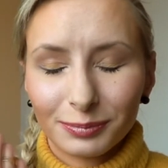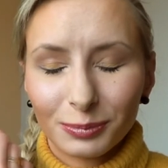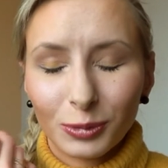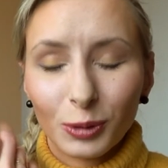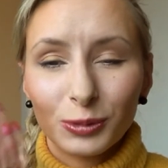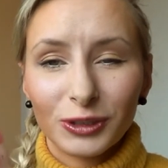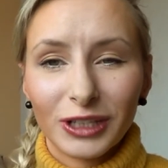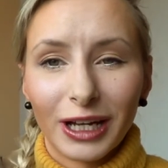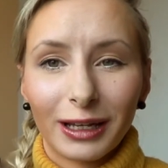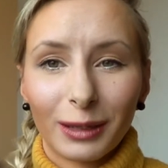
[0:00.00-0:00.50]

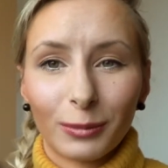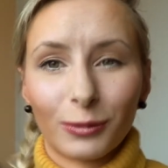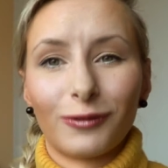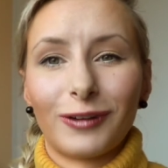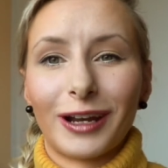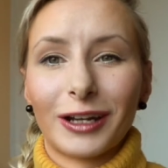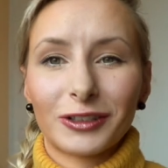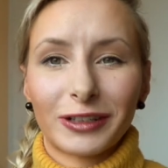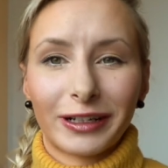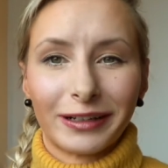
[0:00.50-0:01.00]
Pupcia
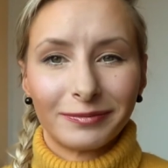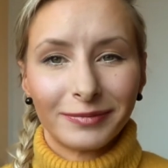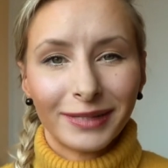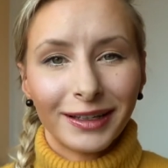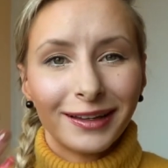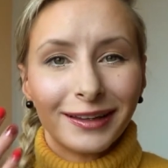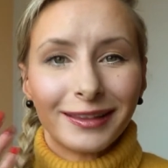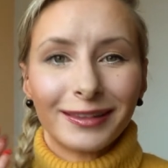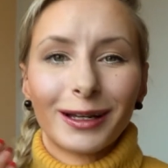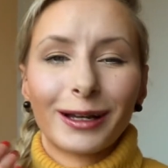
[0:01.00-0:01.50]
niemowlaczka.
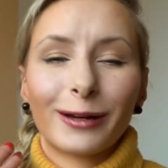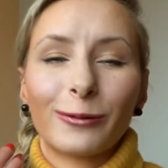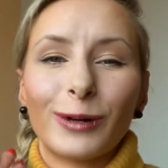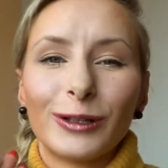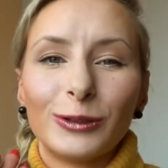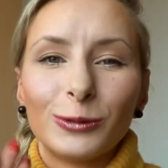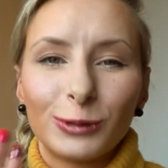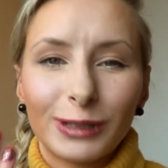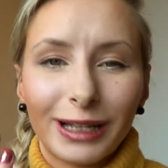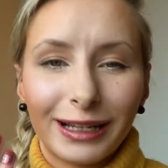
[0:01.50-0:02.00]
Tak
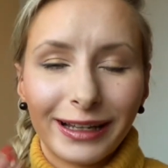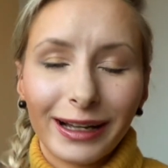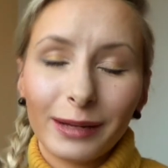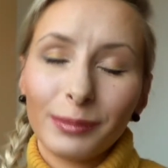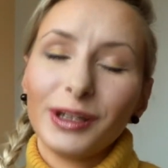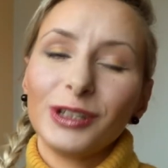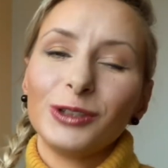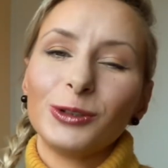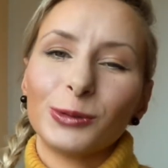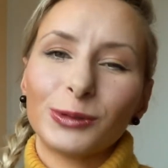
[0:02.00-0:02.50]
gładziutka, tak
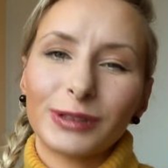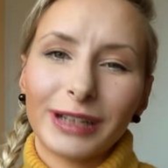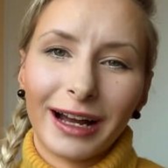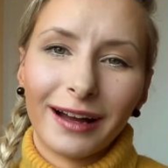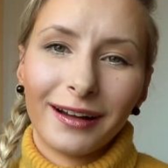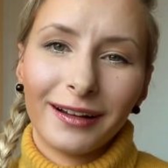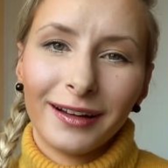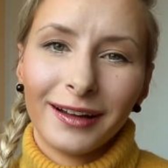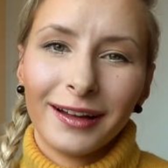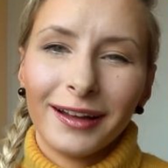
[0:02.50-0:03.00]
mięciutka.